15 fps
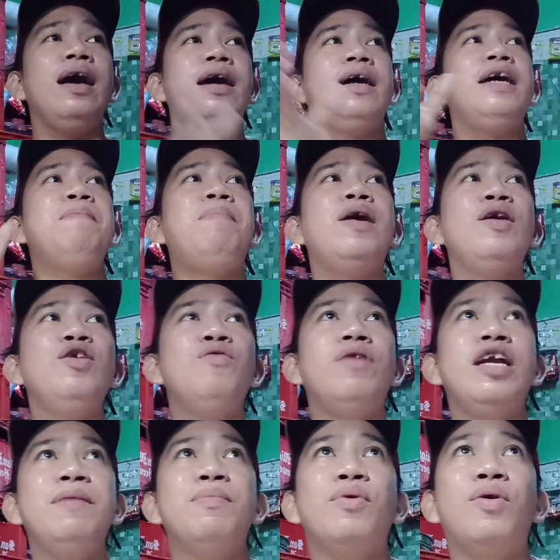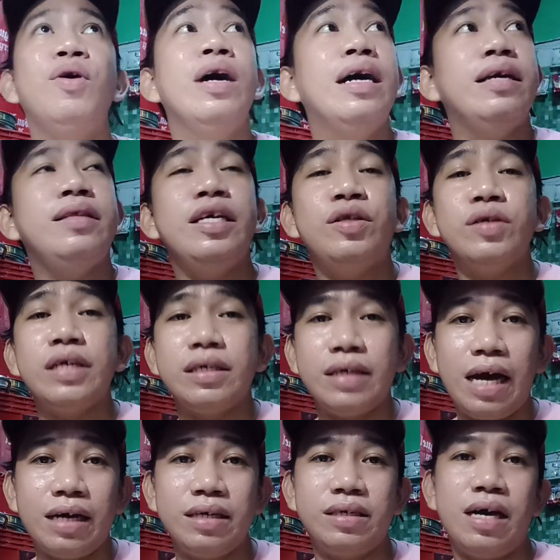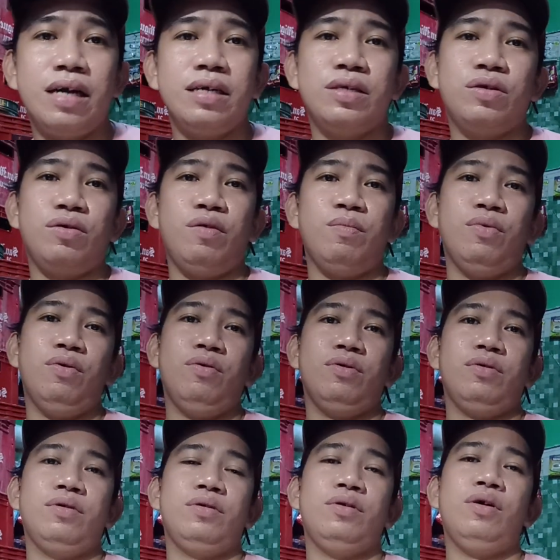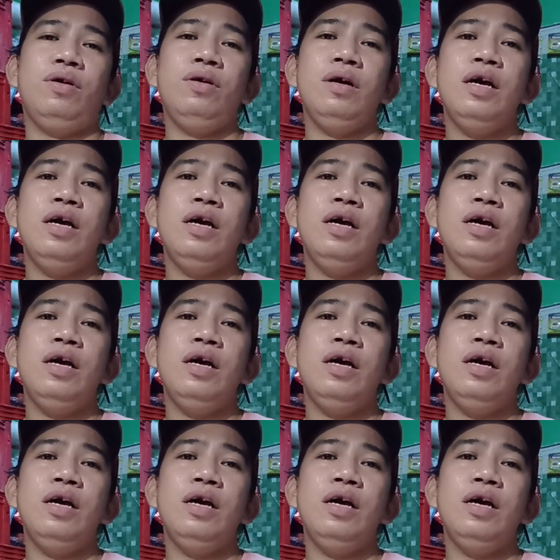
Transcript: ipangluwal mo dito sa sari-sari store mo, no?